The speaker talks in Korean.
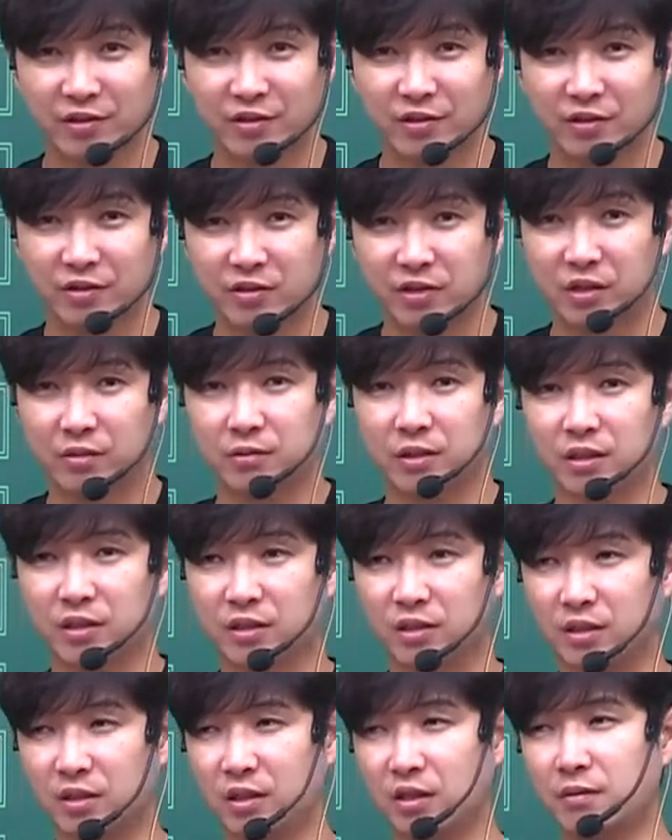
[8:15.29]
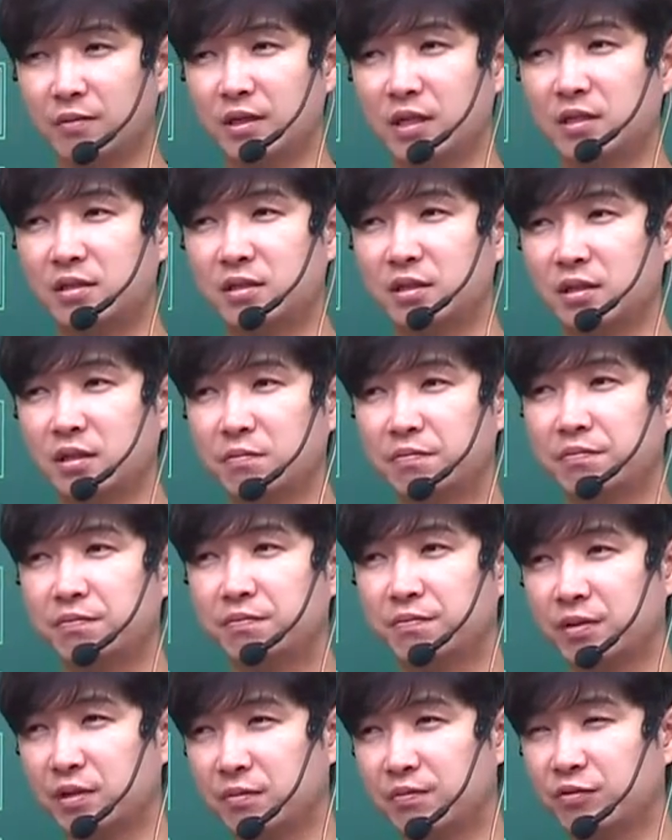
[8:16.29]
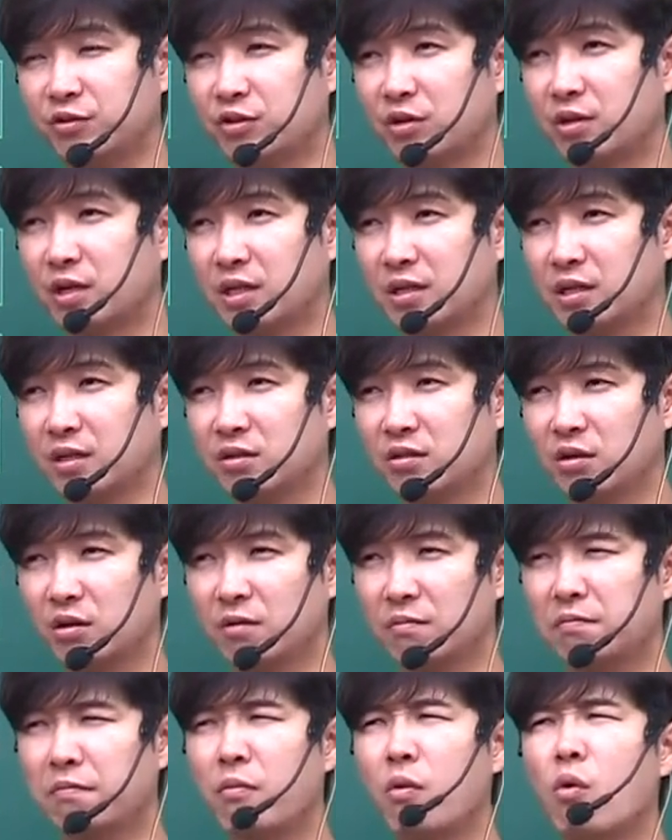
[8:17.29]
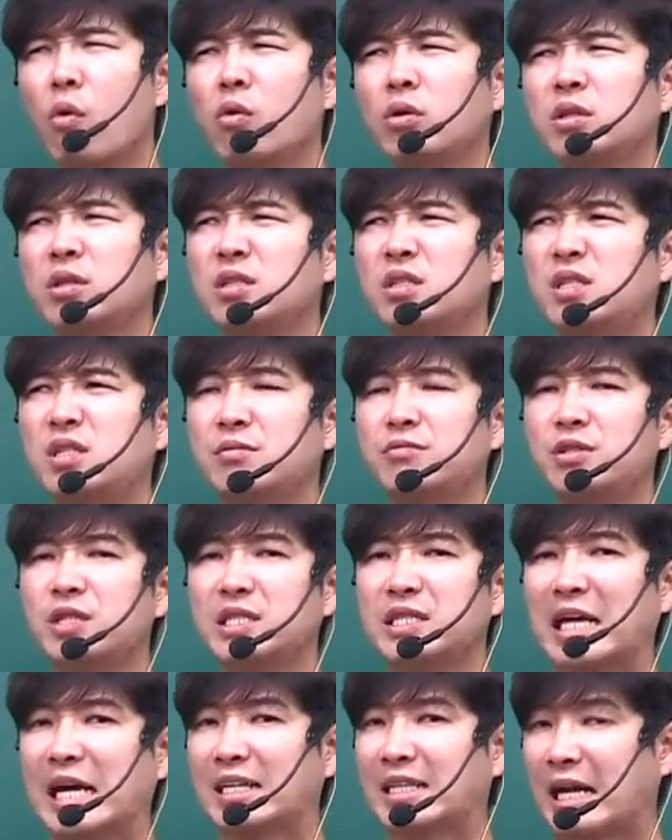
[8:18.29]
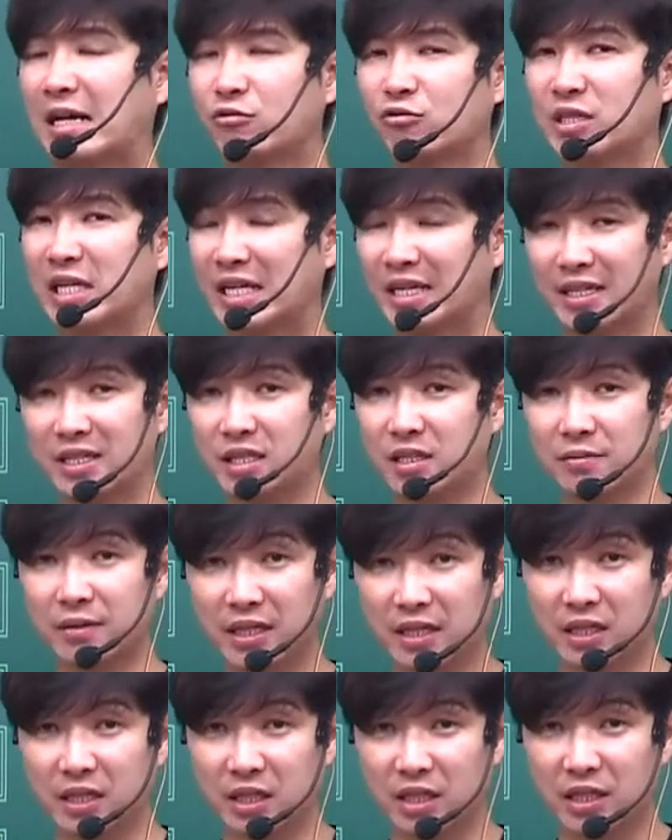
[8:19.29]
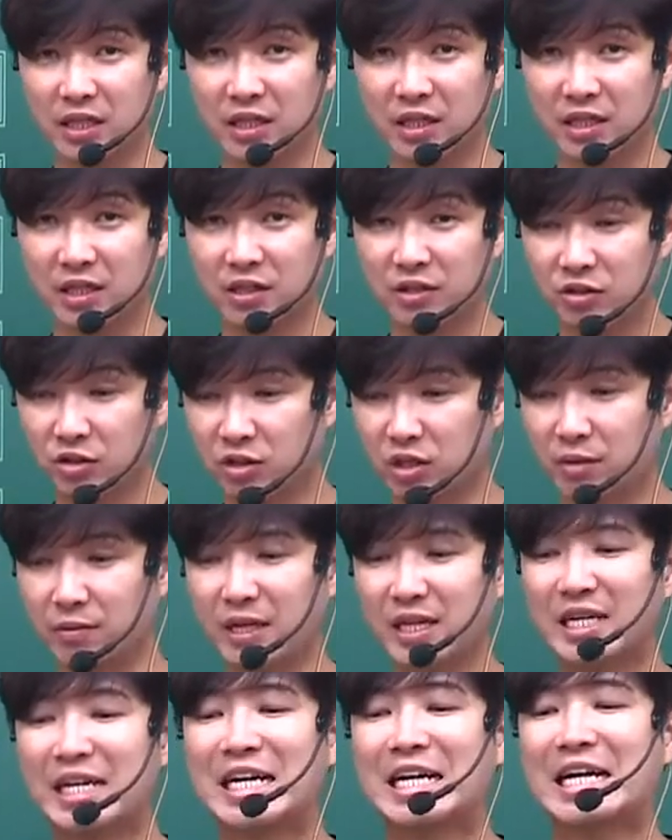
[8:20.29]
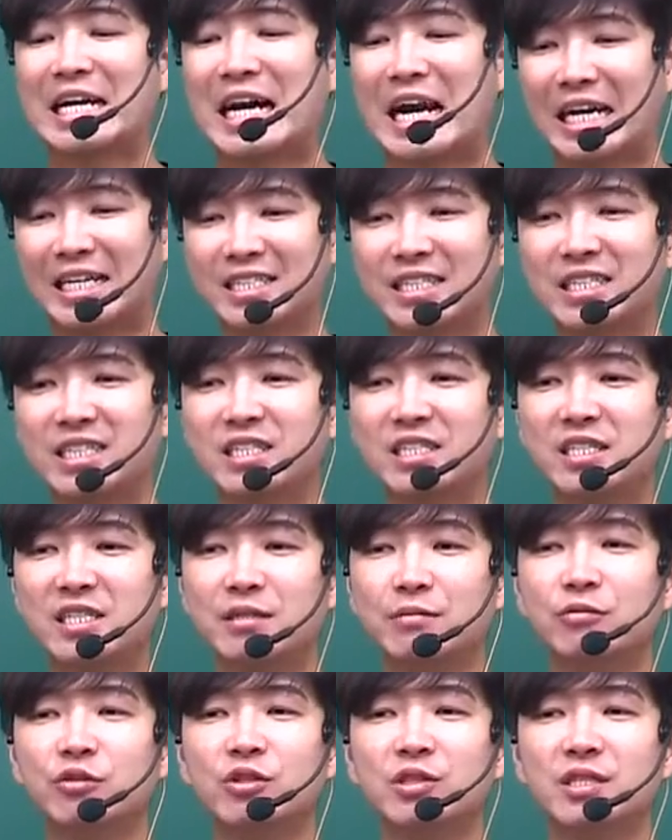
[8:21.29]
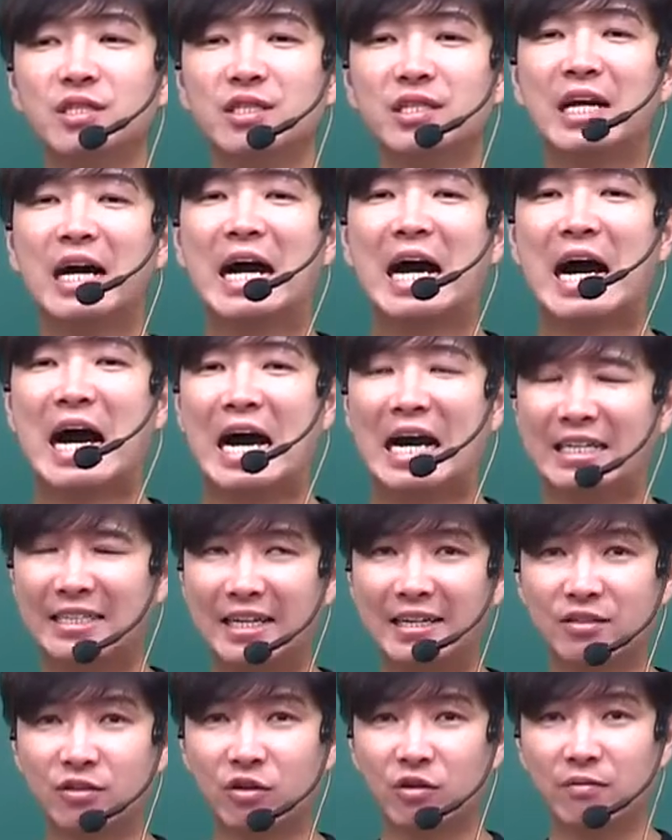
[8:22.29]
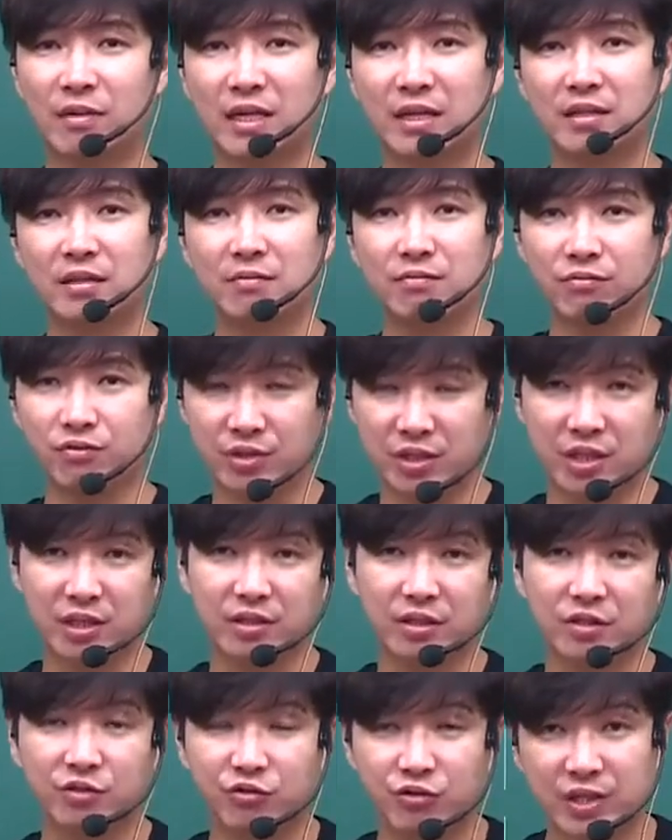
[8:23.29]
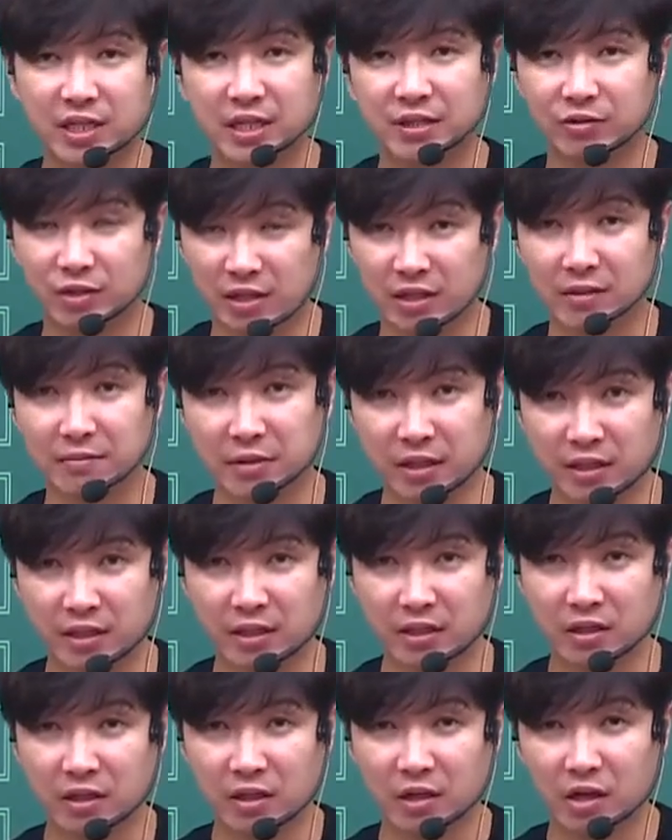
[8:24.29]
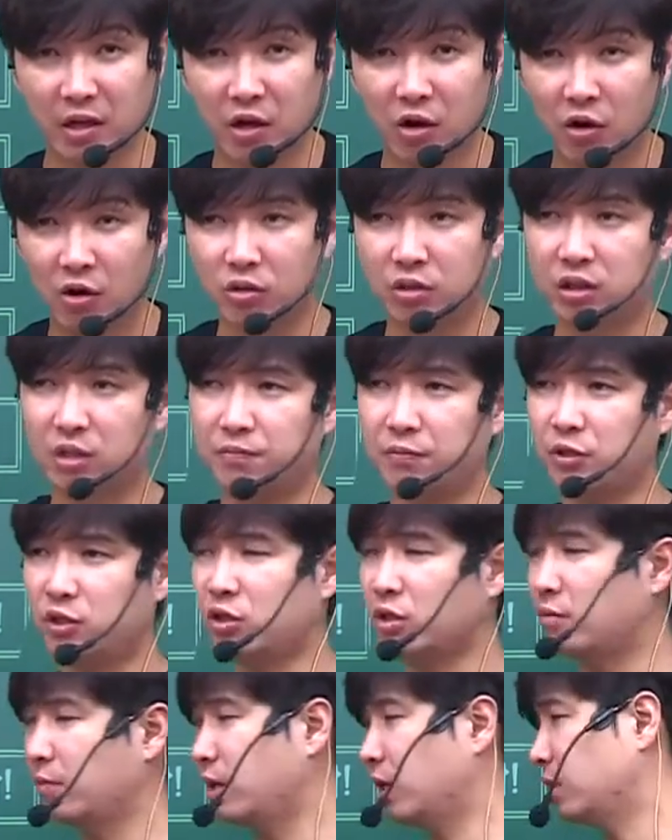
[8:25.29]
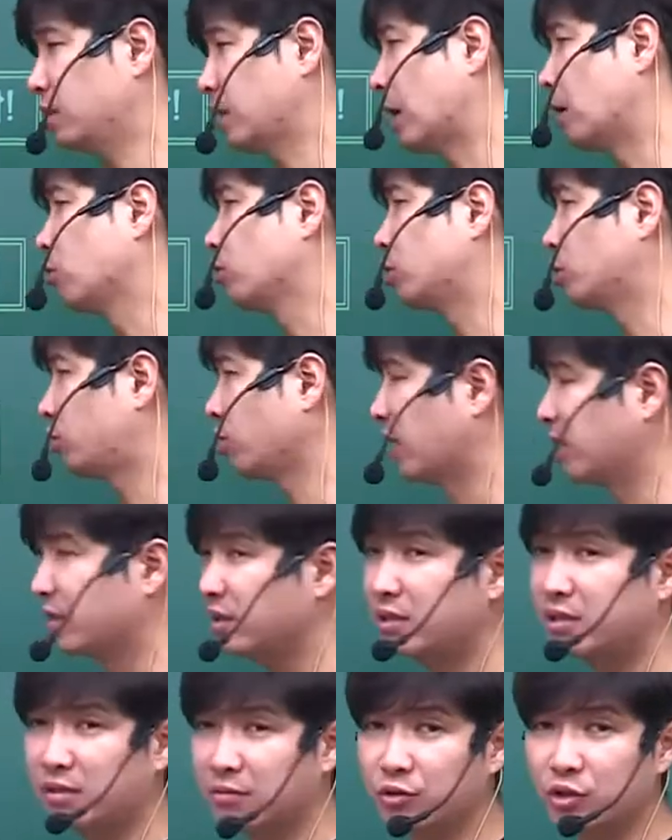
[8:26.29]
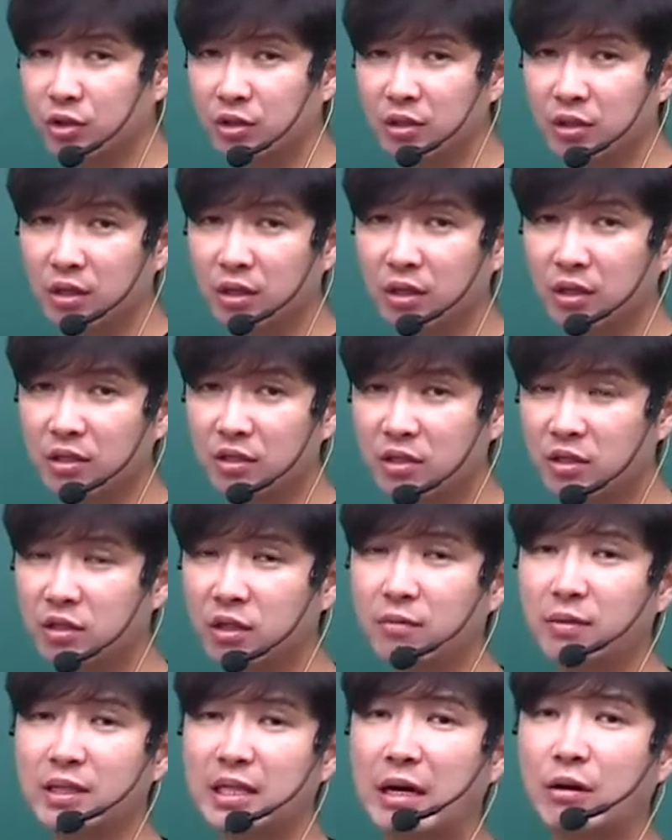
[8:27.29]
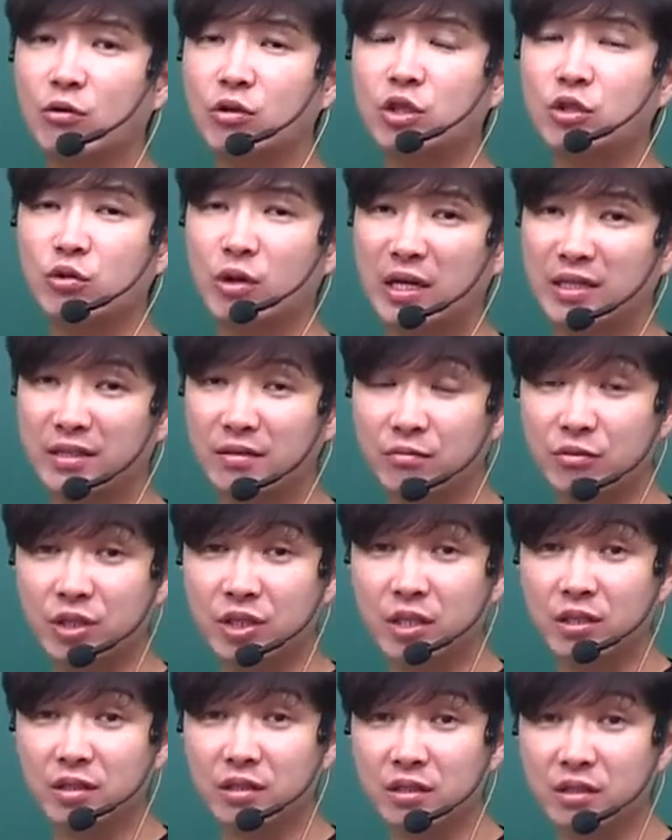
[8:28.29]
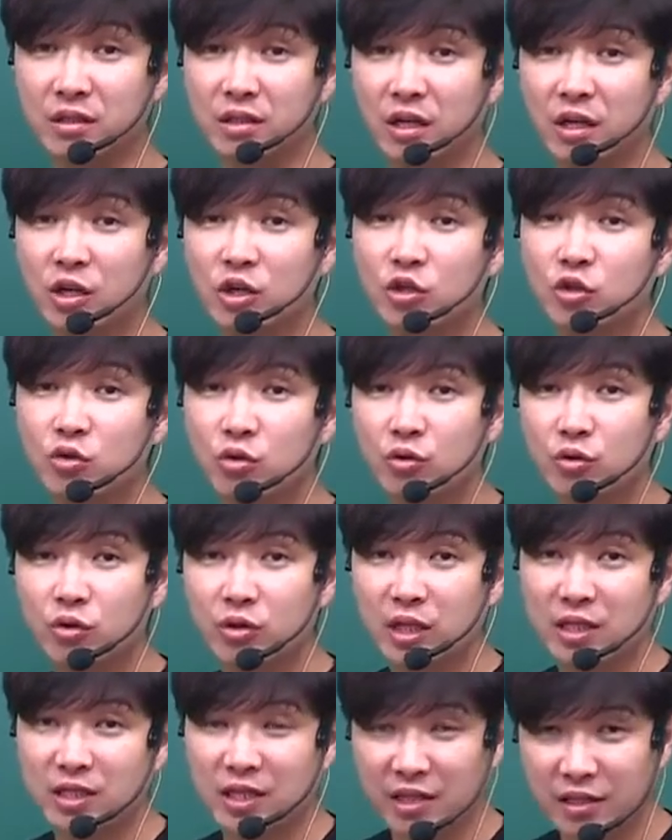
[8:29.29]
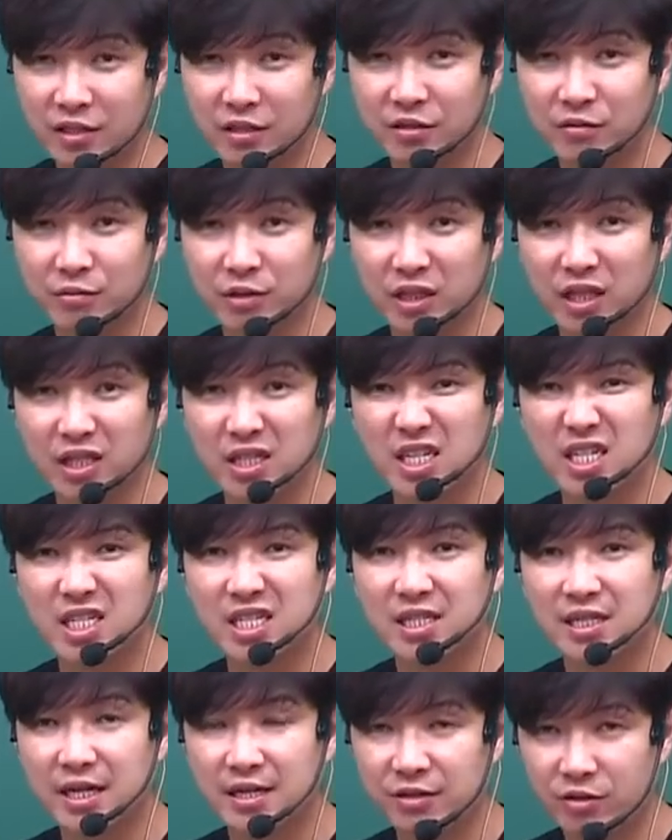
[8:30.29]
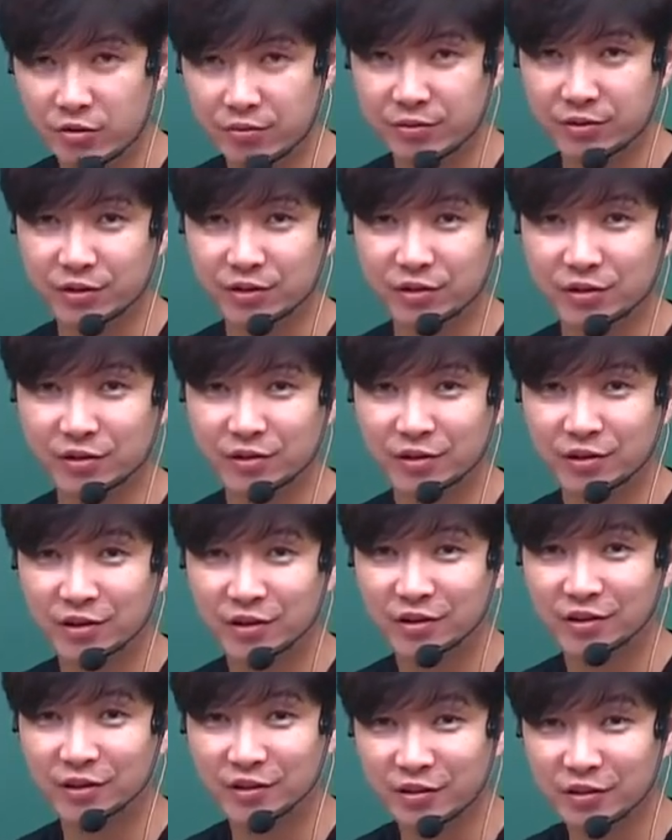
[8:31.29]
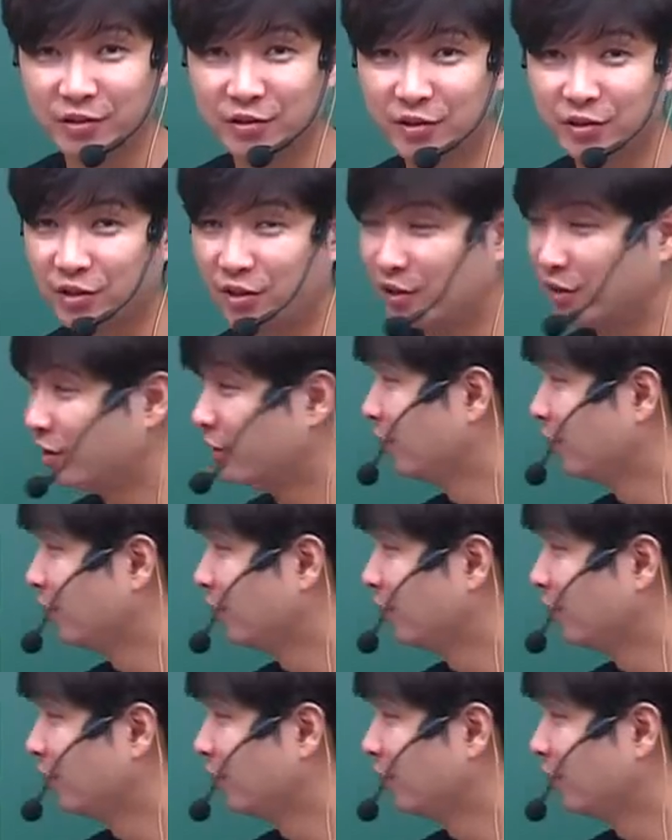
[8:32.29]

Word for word: 선생님은 EBS 그 분석 강의에서 모든 지문을 다 다루지 않았지만 선생님이 가르친 지문들 안에서만 문제들이 출제가 됐단 말이야. 어차피 시험에 나오지도 않을 지문들, 시험에 나오지도 않을 문제들은 손도 대지 않겠습니다. 이제 시간이 없어요. 알겠죠?